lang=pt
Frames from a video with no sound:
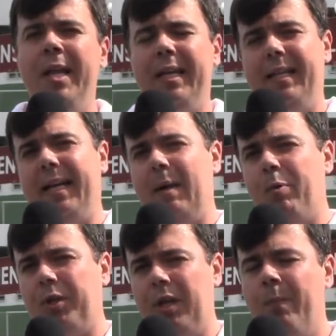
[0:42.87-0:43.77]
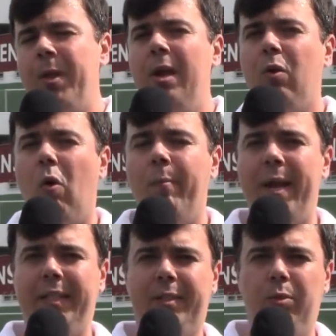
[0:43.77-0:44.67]
e daqui a pouquinho
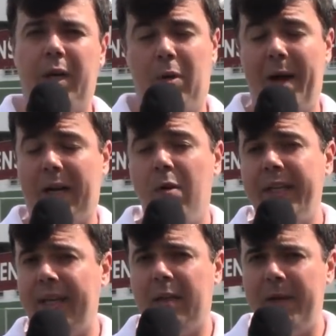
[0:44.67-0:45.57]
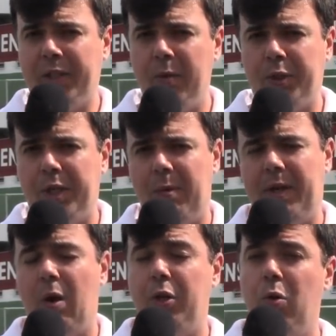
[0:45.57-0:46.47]
começa o treino. Marcão vai ter que mexer no
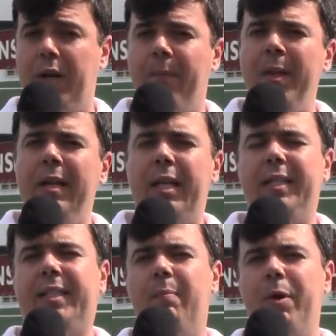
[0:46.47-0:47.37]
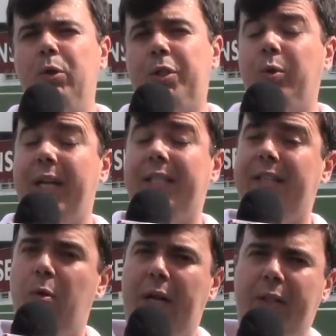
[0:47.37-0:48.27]
time, né? O Yuri recebeu seu
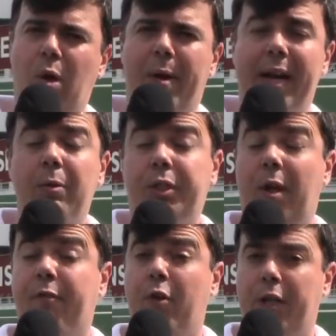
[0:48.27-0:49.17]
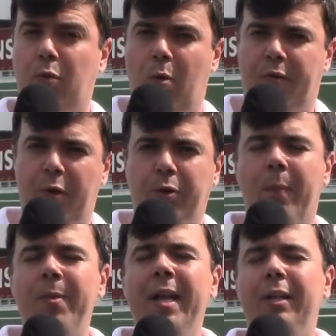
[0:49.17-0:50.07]
terceiro cartão amarelo, está fora do
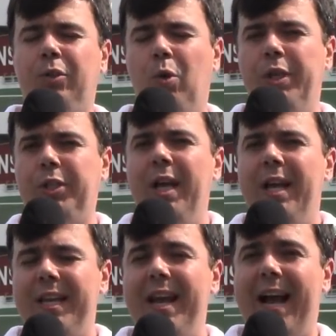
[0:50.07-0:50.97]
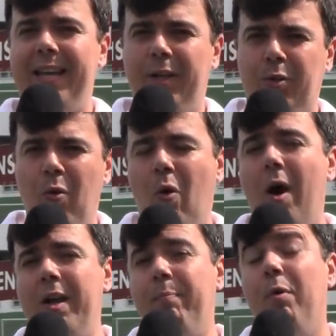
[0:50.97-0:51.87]
confronto. Dodi e Ayrton
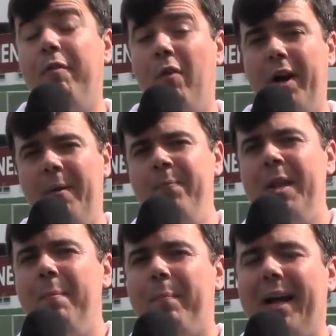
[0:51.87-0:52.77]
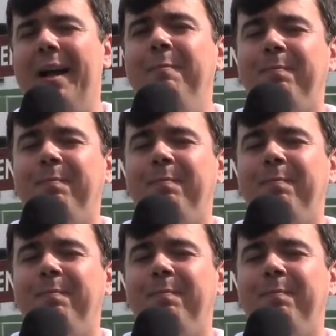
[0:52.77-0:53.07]
correm por fora para